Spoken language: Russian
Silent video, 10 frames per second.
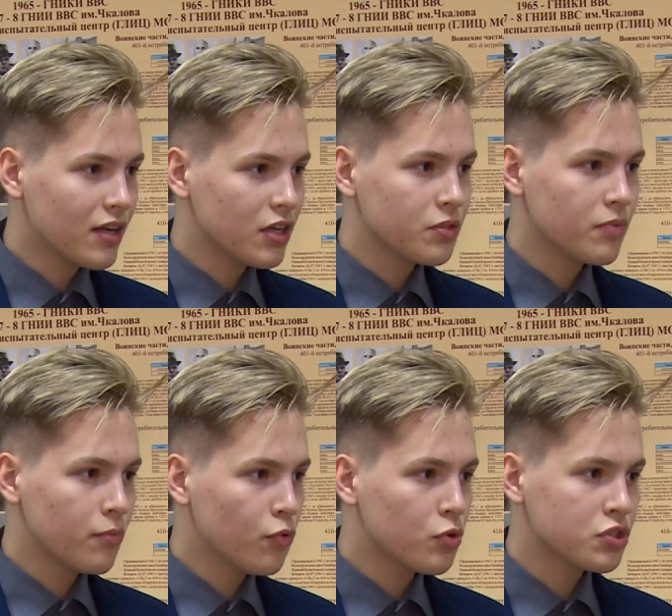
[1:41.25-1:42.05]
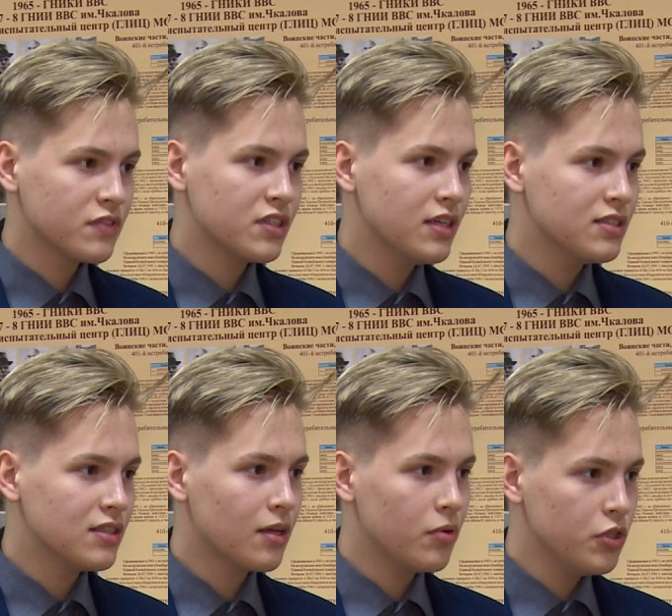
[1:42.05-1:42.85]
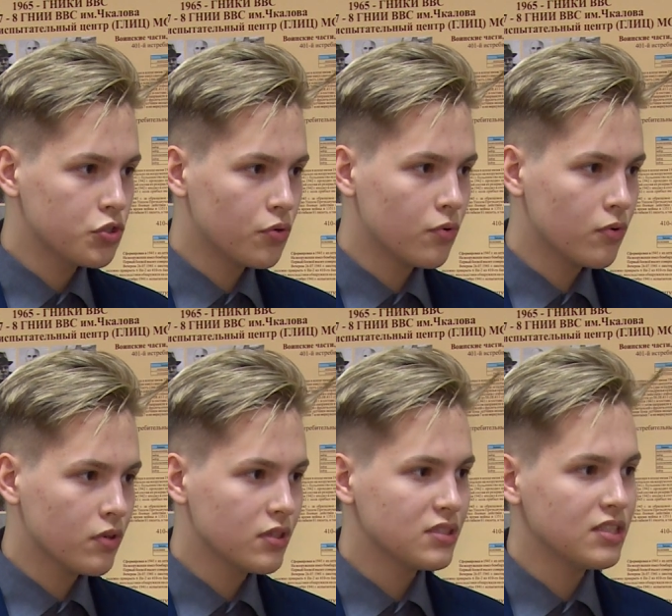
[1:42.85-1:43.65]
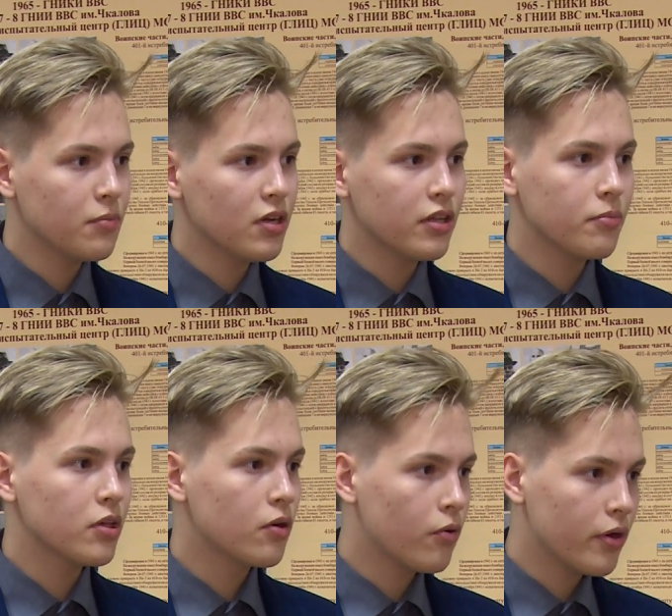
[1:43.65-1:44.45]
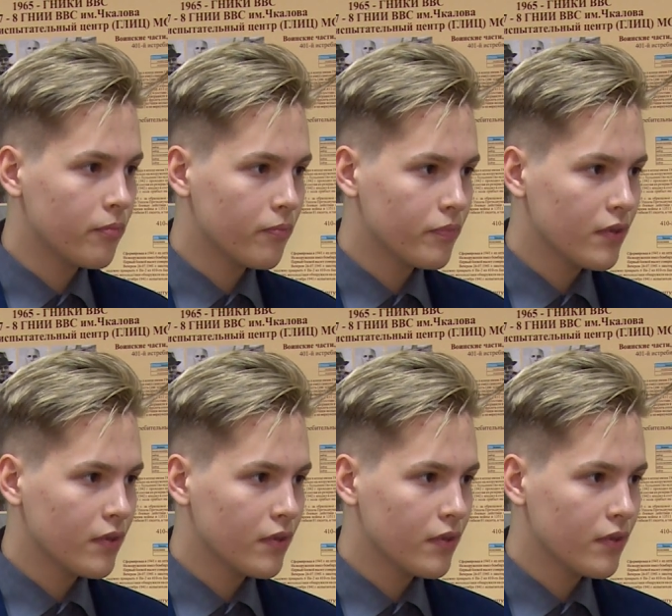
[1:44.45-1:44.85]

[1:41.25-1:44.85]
каждом дому можно встретить табличку с тем или иным героем.